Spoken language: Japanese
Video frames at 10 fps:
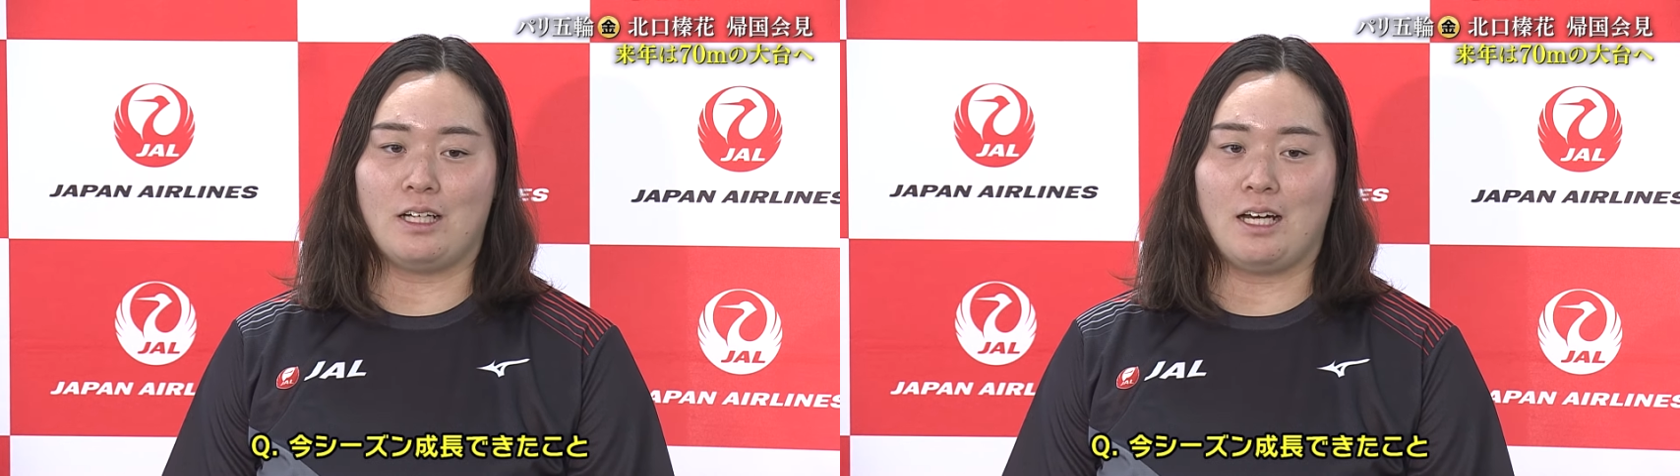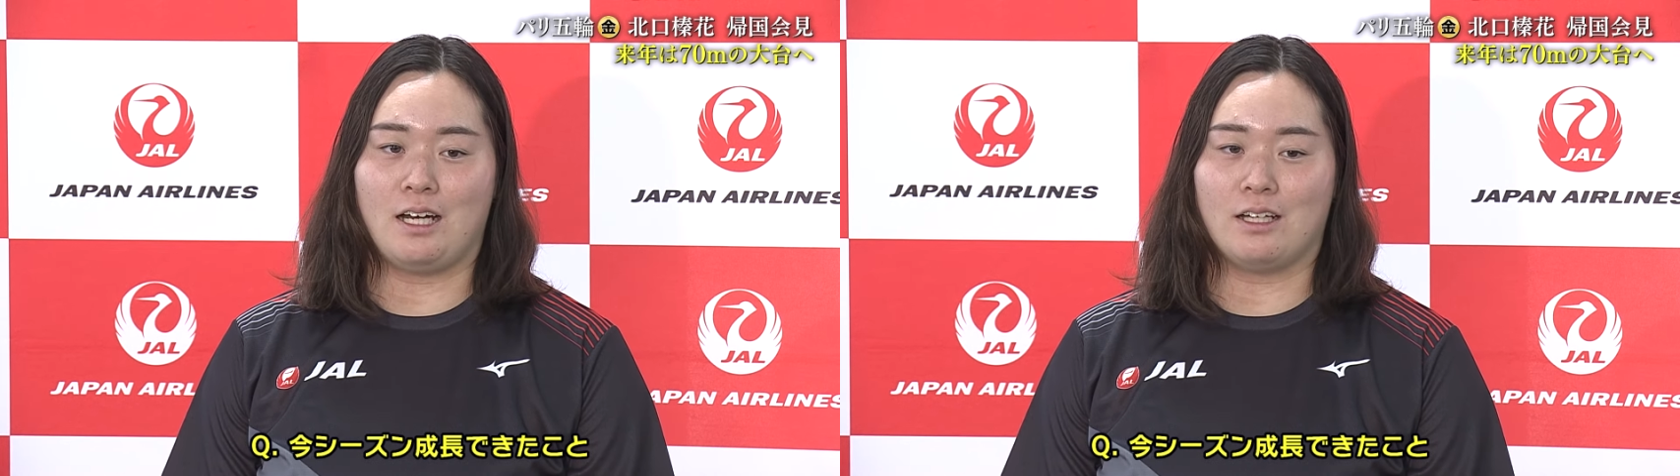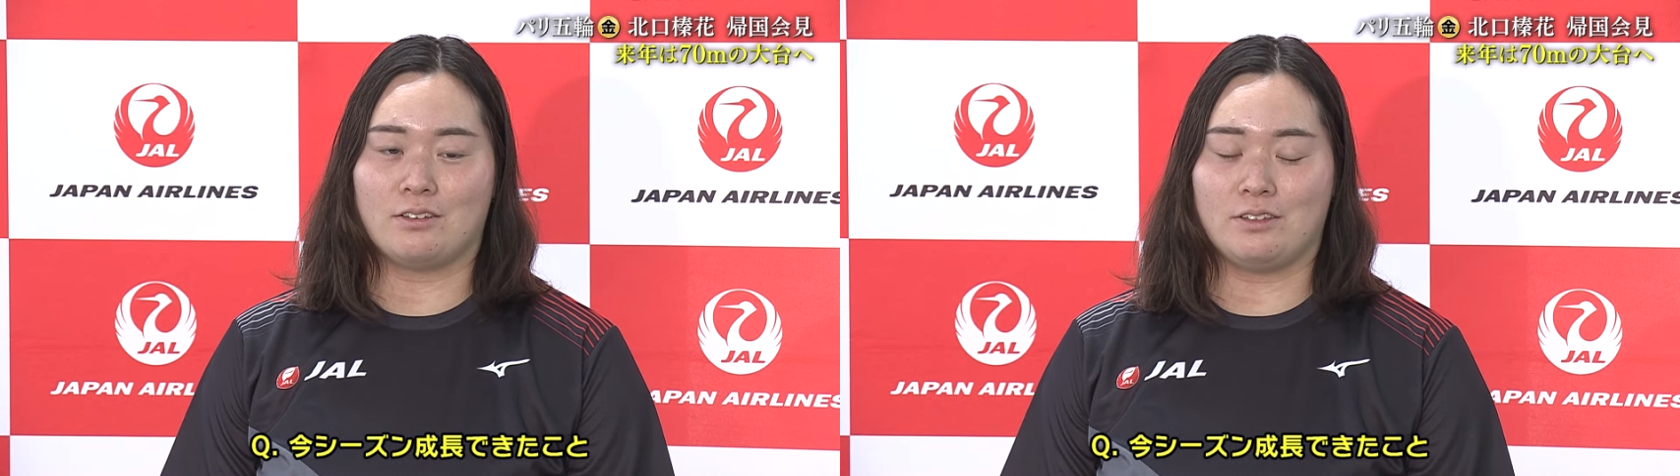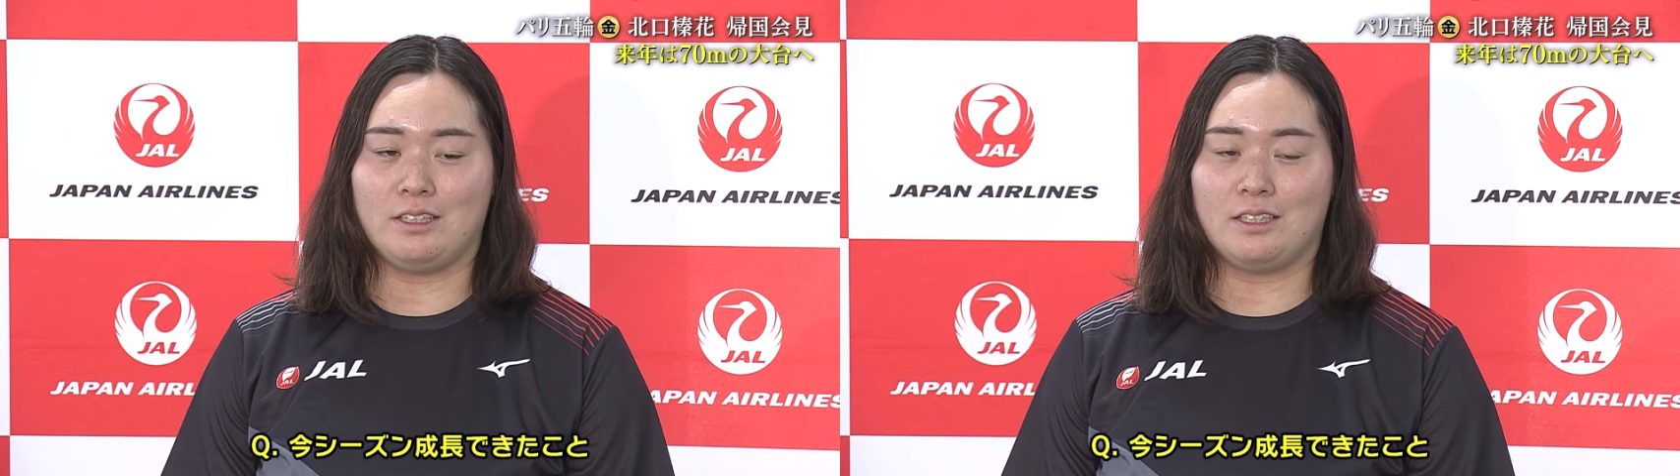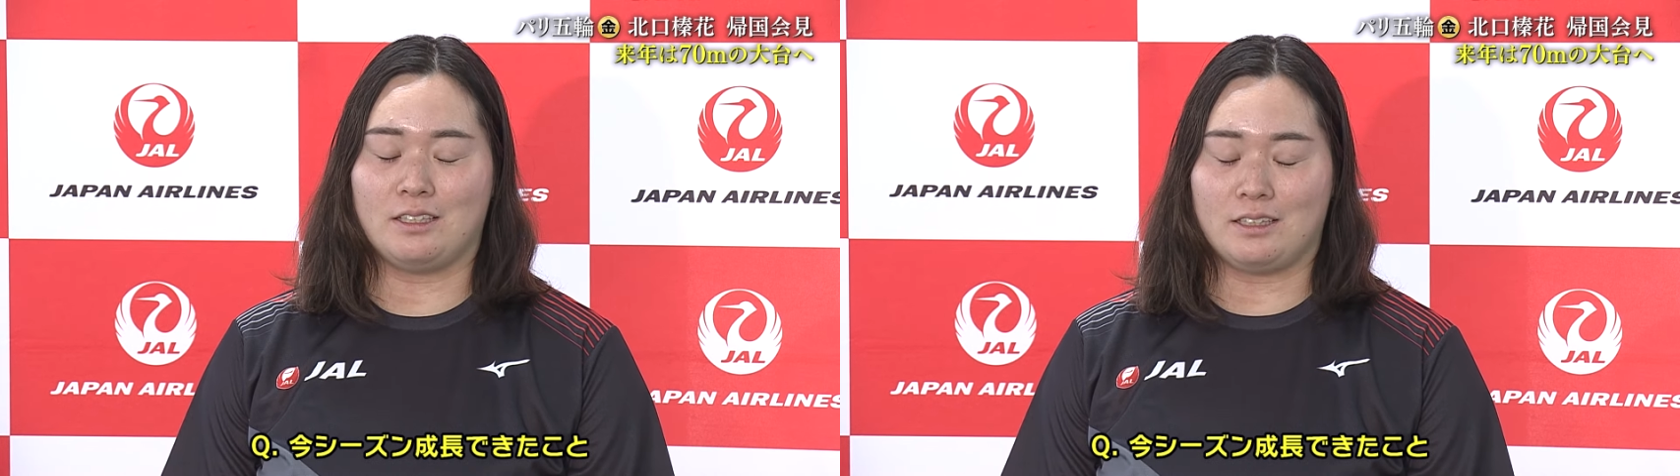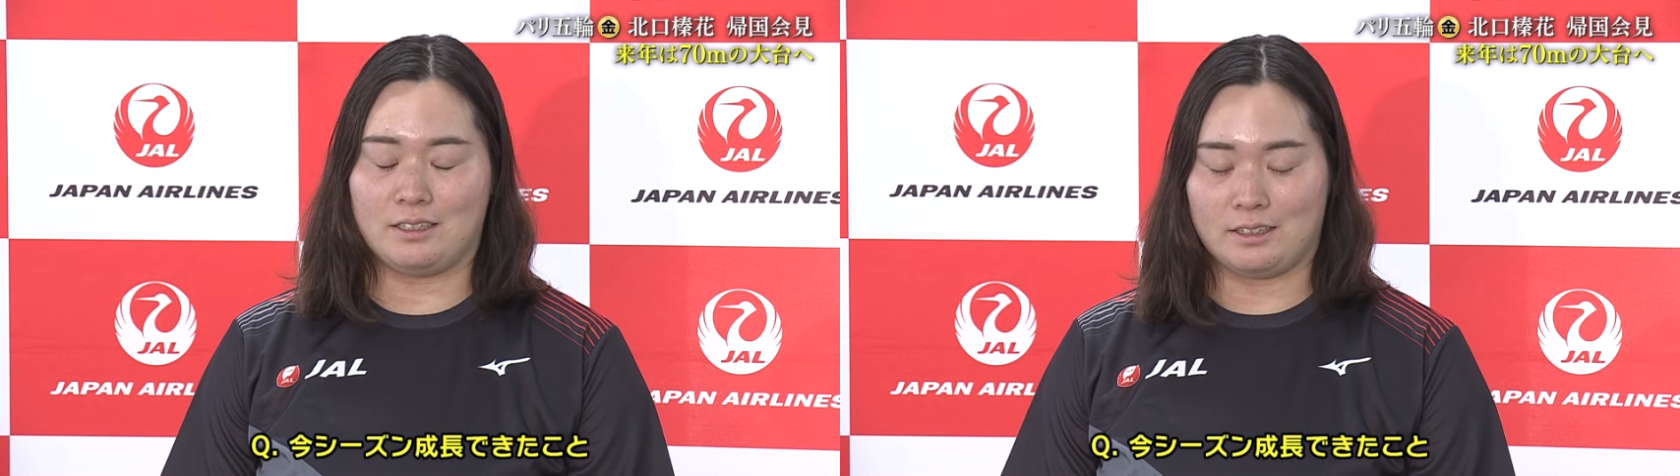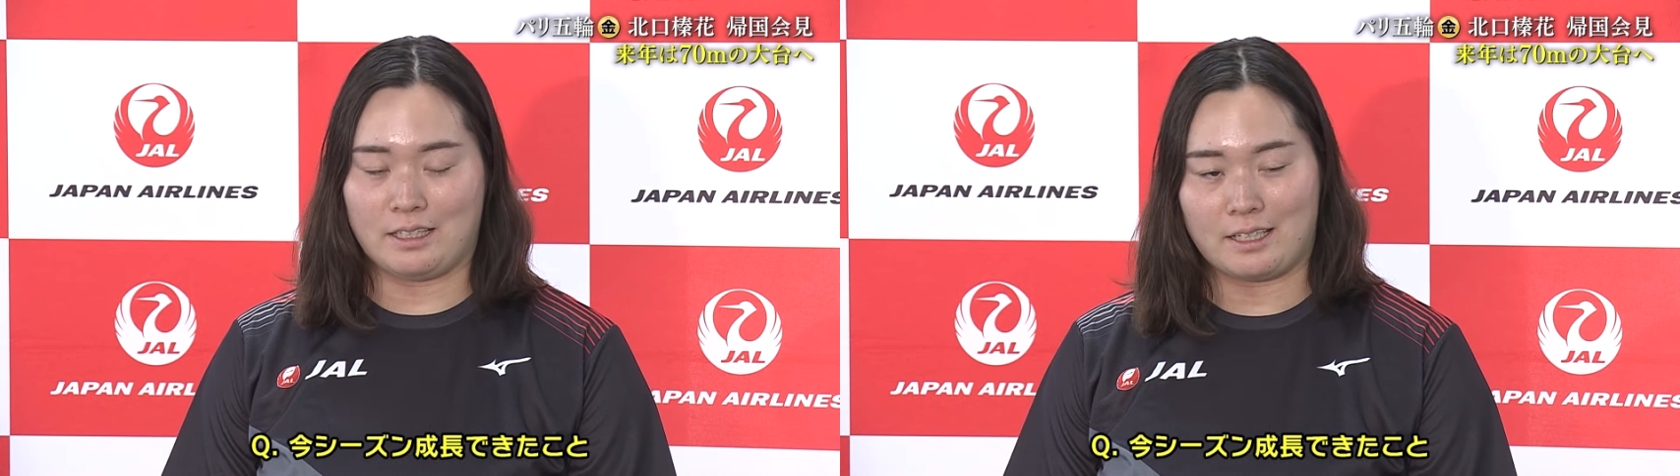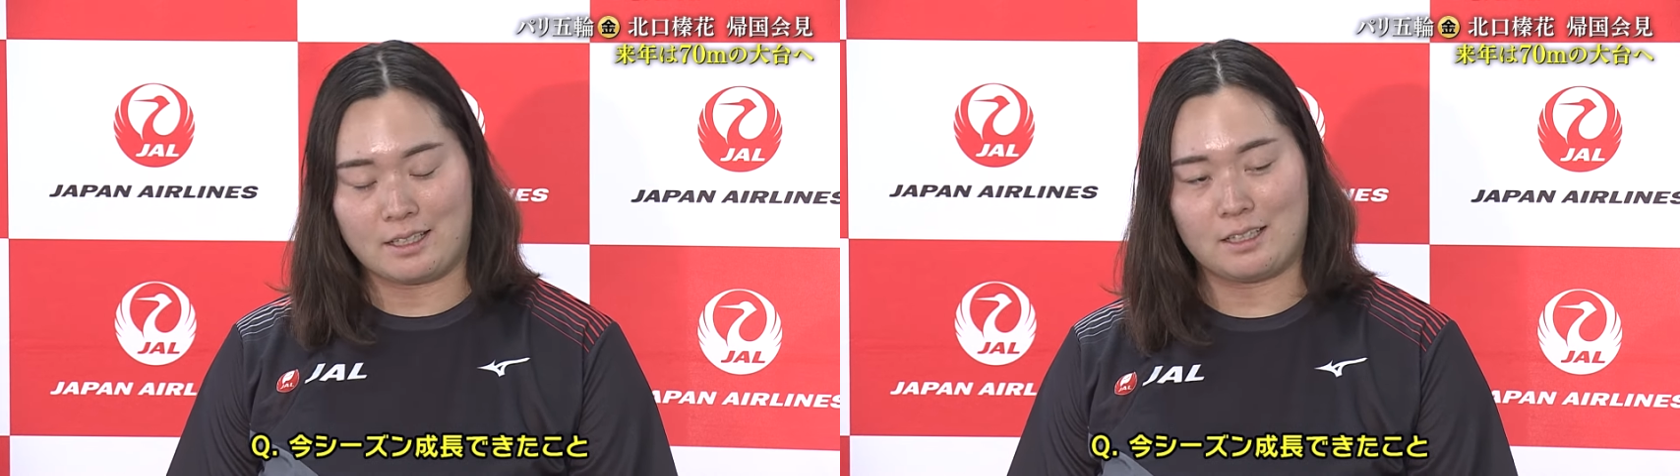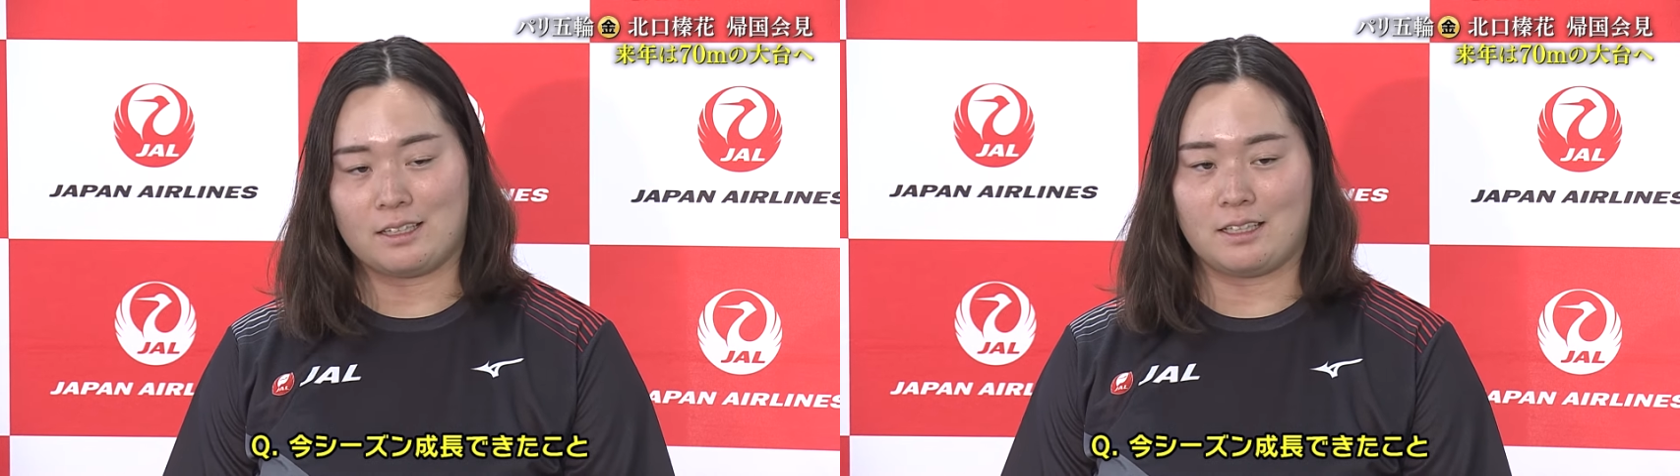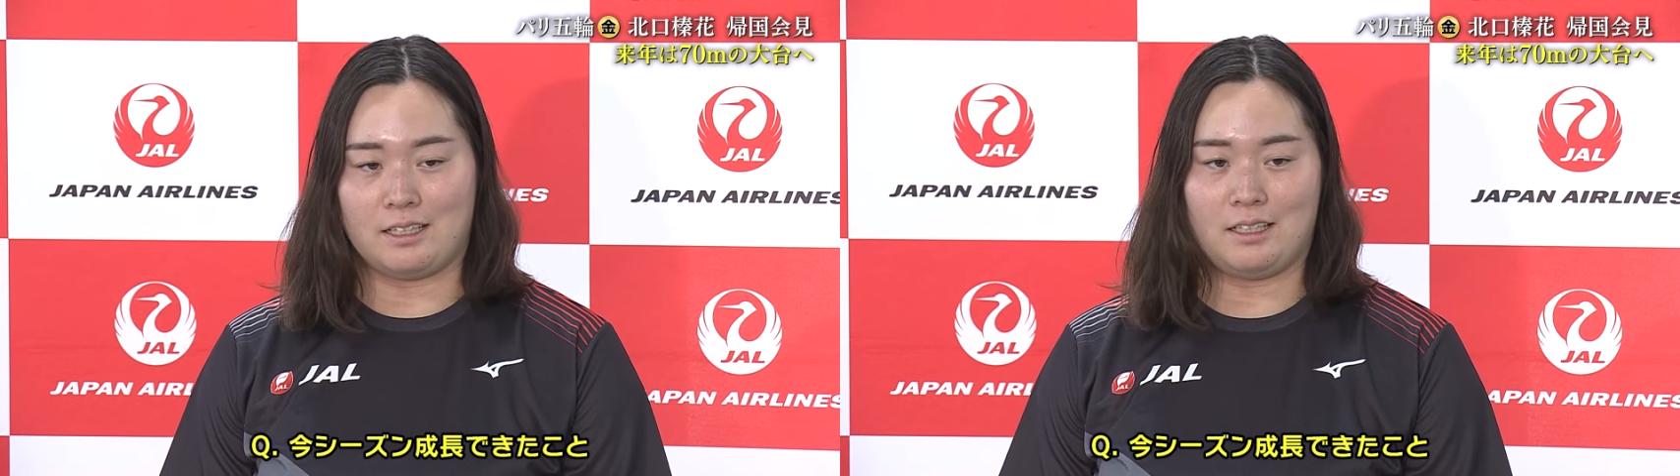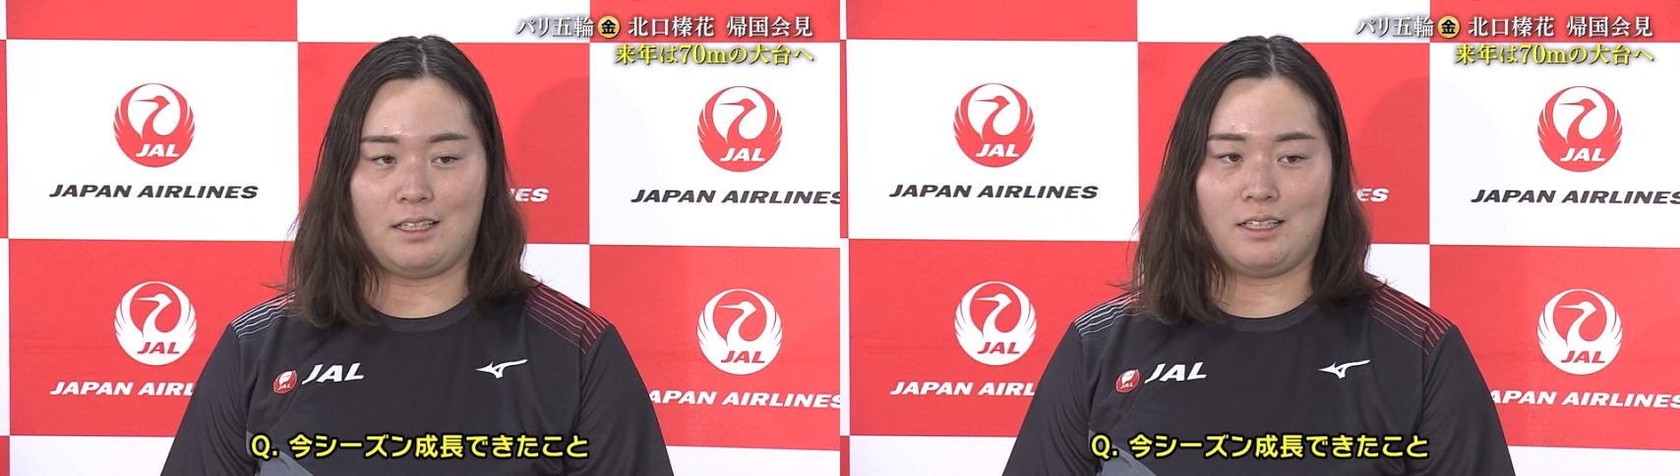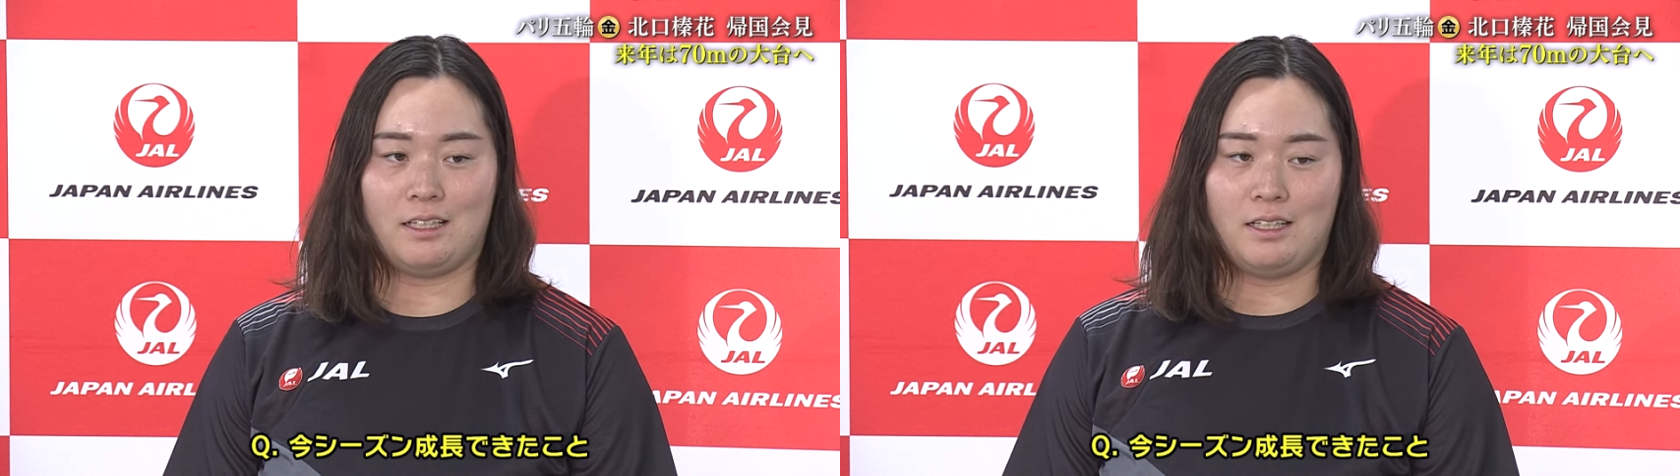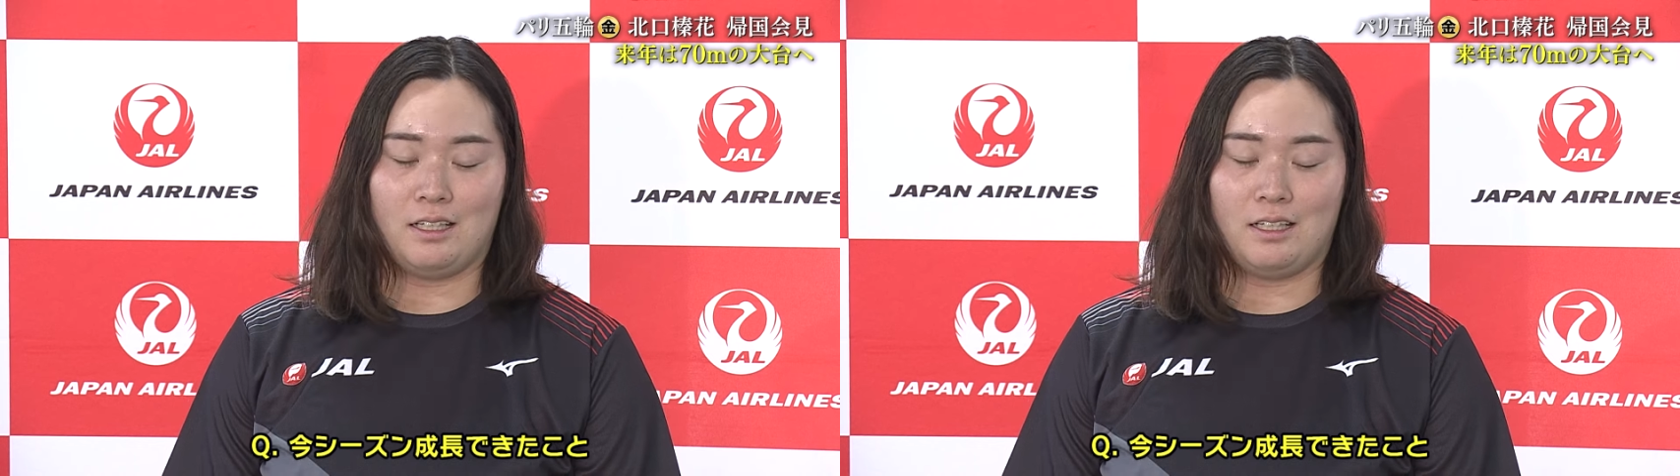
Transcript: あのいい結果だったり